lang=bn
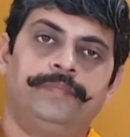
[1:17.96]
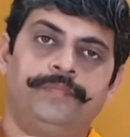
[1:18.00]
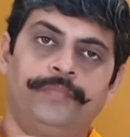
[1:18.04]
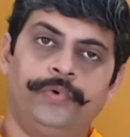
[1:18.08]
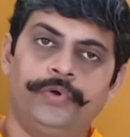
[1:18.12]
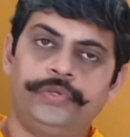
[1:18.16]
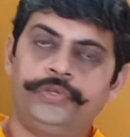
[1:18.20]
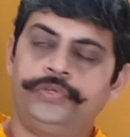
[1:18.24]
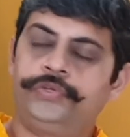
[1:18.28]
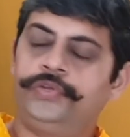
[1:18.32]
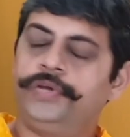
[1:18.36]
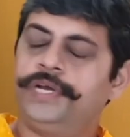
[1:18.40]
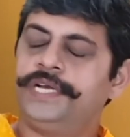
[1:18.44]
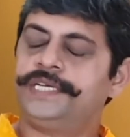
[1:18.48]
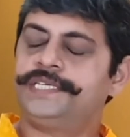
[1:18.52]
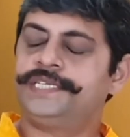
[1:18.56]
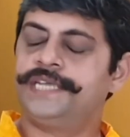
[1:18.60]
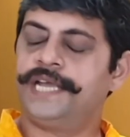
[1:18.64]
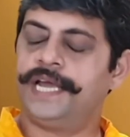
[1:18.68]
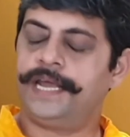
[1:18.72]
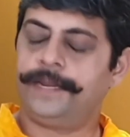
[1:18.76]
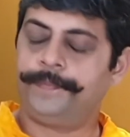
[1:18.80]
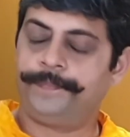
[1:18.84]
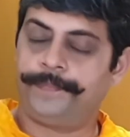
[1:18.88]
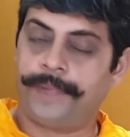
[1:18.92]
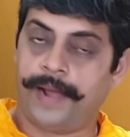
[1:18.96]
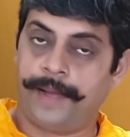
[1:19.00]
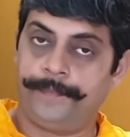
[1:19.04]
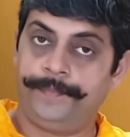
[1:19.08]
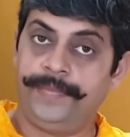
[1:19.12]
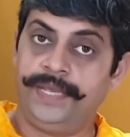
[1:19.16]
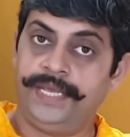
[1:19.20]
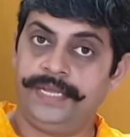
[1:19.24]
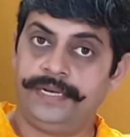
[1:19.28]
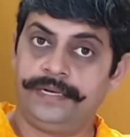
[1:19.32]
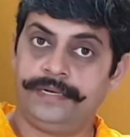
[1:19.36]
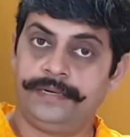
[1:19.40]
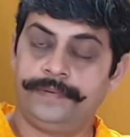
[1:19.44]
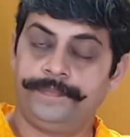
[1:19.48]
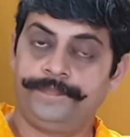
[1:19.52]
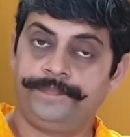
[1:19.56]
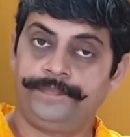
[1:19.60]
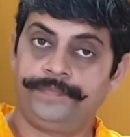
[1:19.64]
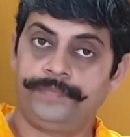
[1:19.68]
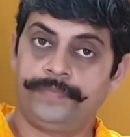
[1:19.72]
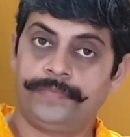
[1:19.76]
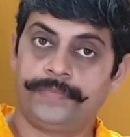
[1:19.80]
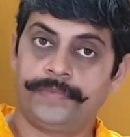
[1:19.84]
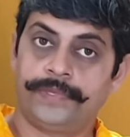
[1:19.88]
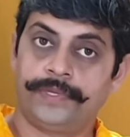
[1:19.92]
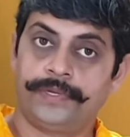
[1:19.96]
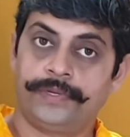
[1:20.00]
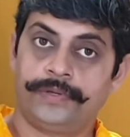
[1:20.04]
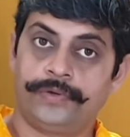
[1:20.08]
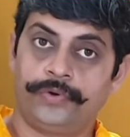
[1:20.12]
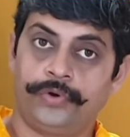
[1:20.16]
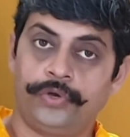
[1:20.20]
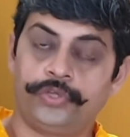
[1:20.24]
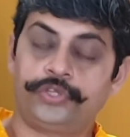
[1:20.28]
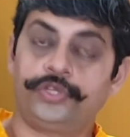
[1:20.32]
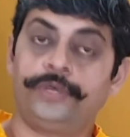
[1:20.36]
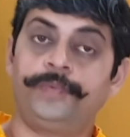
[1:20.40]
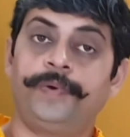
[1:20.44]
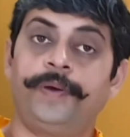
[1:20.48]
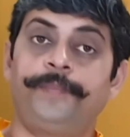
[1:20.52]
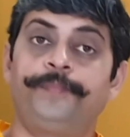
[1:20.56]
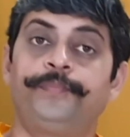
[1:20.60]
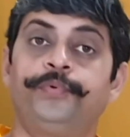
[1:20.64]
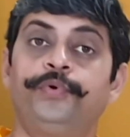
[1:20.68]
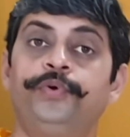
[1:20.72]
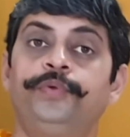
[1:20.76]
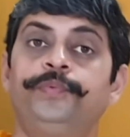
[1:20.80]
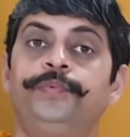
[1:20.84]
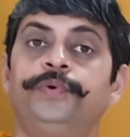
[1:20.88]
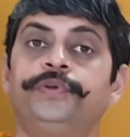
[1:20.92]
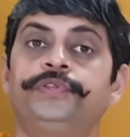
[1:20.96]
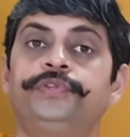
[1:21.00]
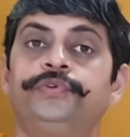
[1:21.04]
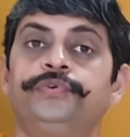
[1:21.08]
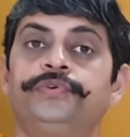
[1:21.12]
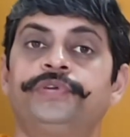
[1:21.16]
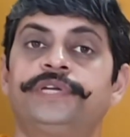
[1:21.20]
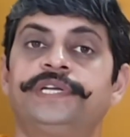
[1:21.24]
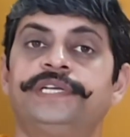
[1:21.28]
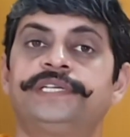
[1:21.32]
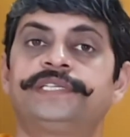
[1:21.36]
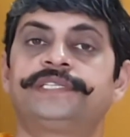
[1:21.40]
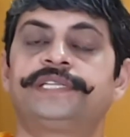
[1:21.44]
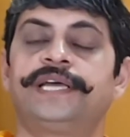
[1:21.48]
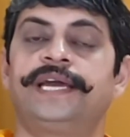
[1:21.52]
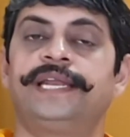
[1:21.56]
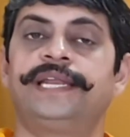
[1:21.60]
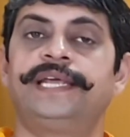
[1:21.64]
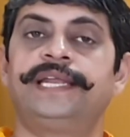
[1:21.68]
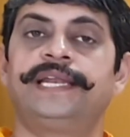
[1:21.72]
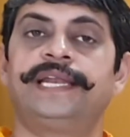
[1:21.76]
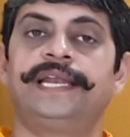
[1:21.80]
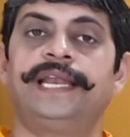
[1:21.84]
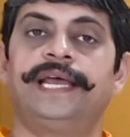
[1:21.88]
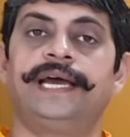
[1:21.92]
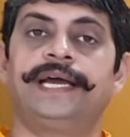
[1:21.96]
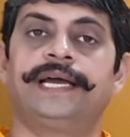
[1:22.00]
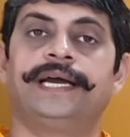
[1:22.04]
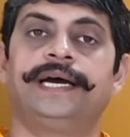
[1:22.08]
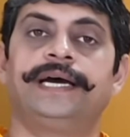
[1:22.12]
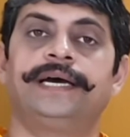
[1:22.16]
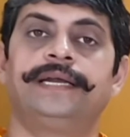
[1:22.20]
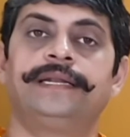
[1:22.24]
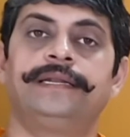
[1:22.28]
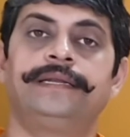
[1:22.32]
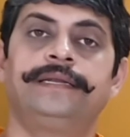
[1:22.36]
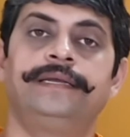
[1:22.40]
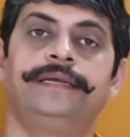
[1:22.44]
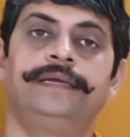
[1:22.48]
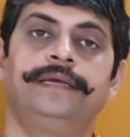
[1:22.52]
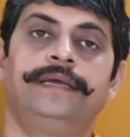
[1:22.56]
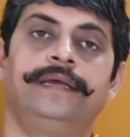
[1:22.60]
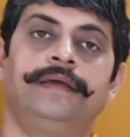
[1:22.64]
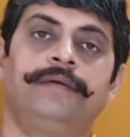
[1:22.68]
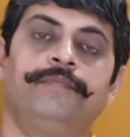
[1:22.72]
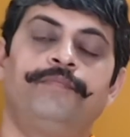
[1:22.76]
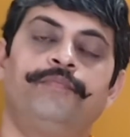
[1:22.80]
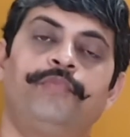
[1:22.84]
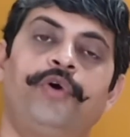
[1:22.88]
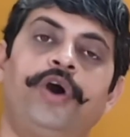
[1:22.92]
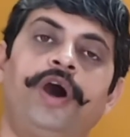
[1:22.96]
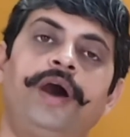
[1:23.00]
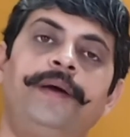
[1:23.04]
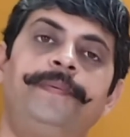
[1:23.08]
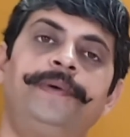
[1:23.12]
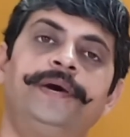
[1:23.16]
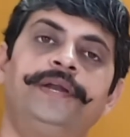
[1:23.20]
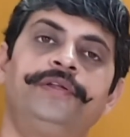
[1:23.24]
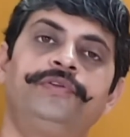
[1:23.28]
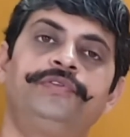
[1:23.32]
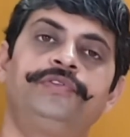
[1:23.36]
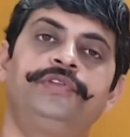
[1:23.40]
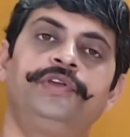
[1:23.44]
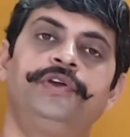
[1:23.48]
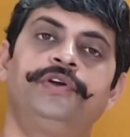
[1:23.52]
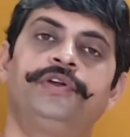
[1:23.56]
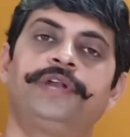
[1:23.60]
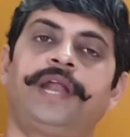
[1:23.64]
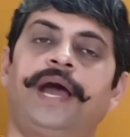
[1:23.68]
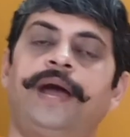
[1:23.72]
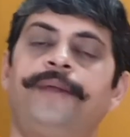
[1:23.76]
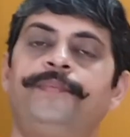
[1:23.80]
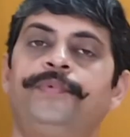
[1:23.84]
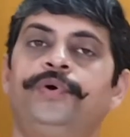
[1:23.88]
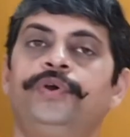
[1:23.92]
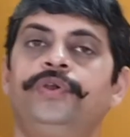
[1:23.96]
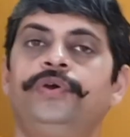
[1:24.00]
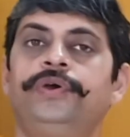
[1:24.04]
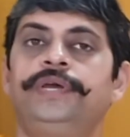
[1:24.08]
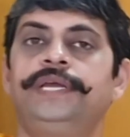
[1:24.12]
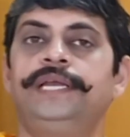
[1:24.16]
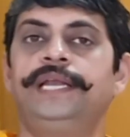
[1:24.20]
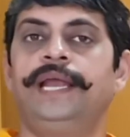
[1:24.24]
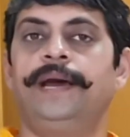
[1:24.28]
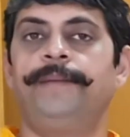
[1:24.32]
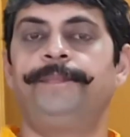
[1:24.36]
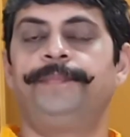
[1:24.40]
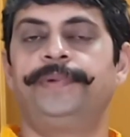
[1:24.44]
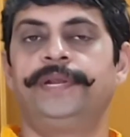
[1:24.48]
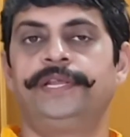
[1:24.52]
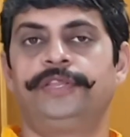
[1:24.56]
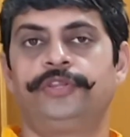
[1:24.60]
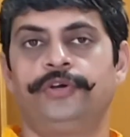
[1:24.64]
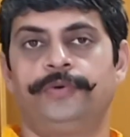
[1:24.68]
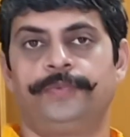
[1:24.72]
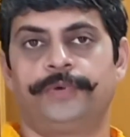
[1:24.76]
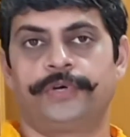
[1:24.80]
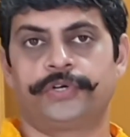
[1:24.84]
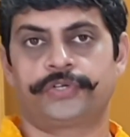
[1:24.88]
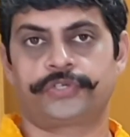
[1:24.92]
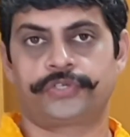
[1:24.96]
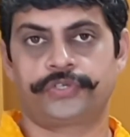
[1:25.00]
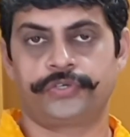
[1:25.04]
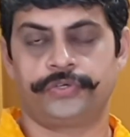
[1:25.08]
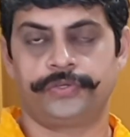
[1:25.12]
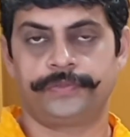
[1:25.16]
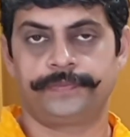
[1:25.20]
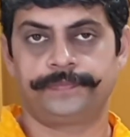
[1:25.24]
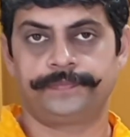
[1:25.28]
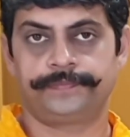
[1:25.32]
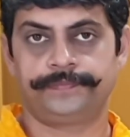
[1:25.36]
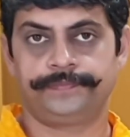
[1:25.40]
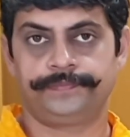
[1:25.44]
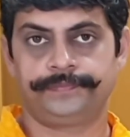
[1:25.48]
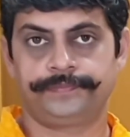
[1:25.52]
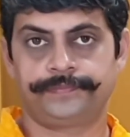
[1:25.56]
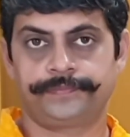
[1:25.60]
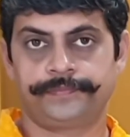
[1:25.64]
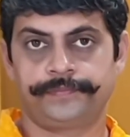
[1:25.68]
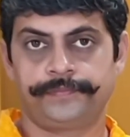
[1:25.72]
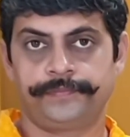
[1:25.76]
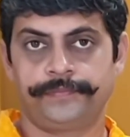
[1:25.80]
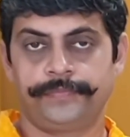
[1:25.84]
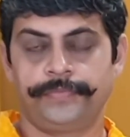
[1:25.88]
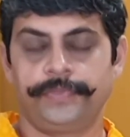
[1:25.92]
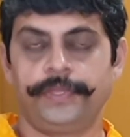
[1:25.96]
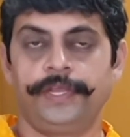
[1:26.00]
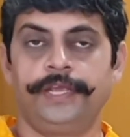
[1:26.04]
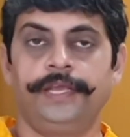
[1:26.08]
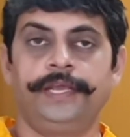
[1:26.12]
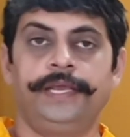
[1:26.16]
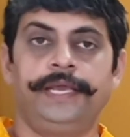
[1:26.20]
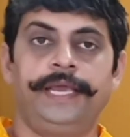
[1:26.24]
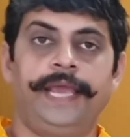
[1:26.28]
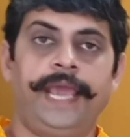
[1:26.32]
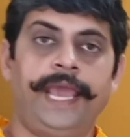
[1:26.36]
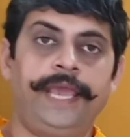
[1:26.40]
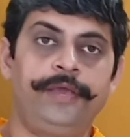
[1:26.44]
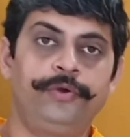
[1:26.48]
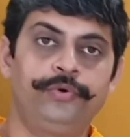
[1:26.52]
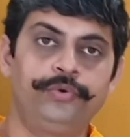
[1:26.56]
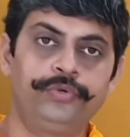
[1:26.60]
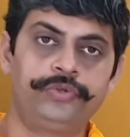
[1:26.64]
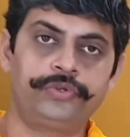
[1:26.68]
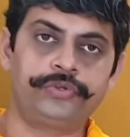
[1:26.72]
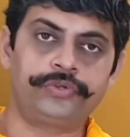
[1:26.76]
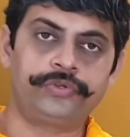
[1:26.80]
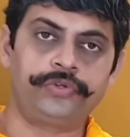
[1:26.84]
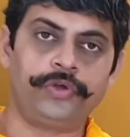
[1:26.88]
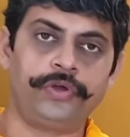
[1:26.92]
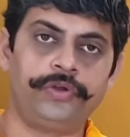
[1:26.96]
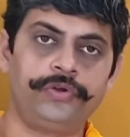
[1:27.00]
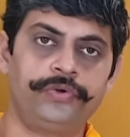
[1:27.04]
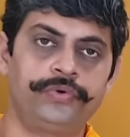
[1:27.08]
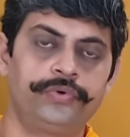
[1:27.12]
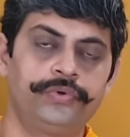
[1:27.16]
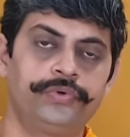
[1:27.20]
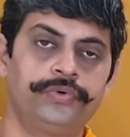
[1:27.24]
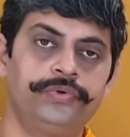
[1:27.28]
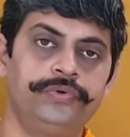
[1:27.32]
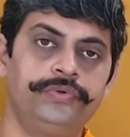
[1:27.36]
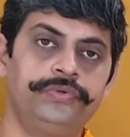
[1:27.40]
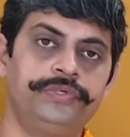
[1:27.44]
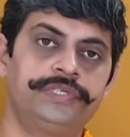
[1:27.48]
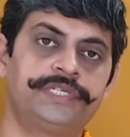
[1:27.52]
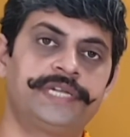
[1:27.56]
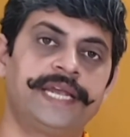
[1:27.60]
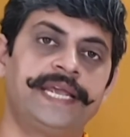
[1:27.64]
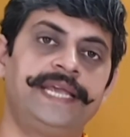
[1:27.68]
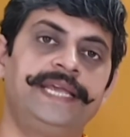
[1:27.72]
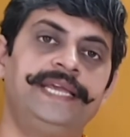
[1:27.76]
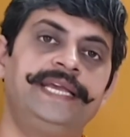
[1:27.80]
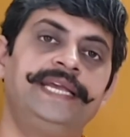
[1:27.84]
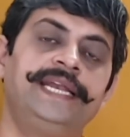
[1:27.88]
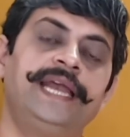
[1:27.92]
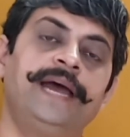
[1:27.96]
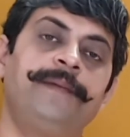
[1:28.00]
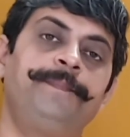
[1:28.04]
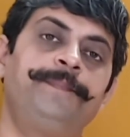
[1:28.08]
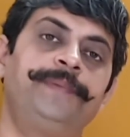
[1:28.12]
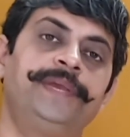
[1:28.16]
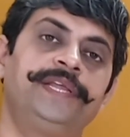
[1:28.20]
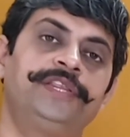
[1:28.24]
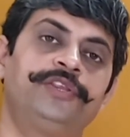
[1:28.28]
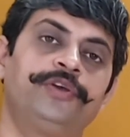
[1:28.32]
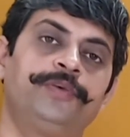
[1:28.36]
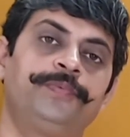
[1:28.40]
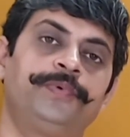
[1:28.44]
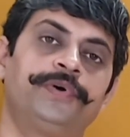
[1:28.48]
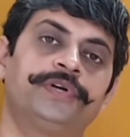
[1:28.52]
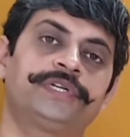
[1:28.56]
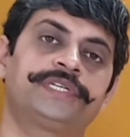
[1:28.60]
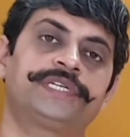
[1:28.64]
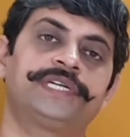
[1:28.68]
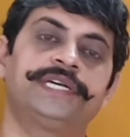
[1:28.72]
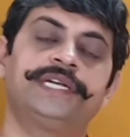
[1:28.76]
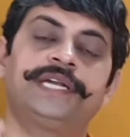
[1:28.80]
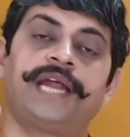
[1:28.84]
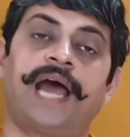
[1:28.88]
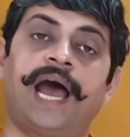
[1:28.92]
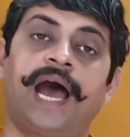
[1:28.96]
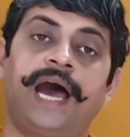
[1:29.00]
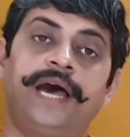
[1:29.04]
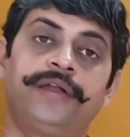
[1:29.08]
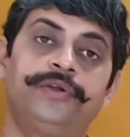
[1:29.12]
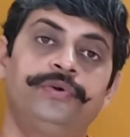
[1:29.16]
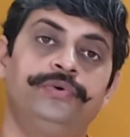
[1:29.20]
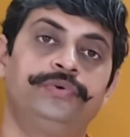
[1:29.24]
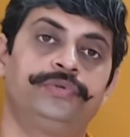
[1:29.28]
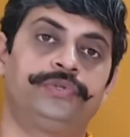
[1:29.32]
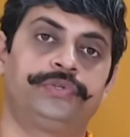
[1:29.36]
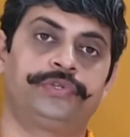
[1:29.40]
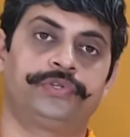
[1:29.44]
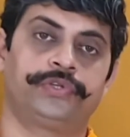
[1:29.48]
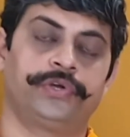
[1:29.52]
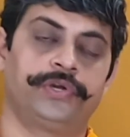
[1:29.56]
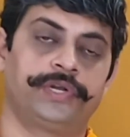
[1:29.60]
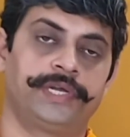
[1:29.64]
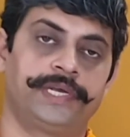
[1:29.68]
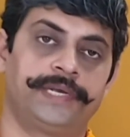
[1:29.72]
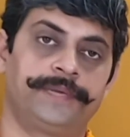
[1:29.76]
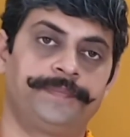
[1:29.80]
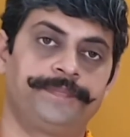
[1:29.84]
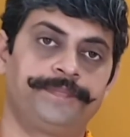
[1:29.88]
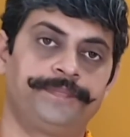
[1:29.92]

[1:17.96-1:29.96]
মধ্য এশিয়ার পামির অথবা পূর্ব তুর্কিস্তানের এলাকার মহাভারতীয় নাম হলো ইলাবৃত বর্ষ এই উত্তর কুরু সেই ইলাবৃত বর্ষের আরো উত্তরে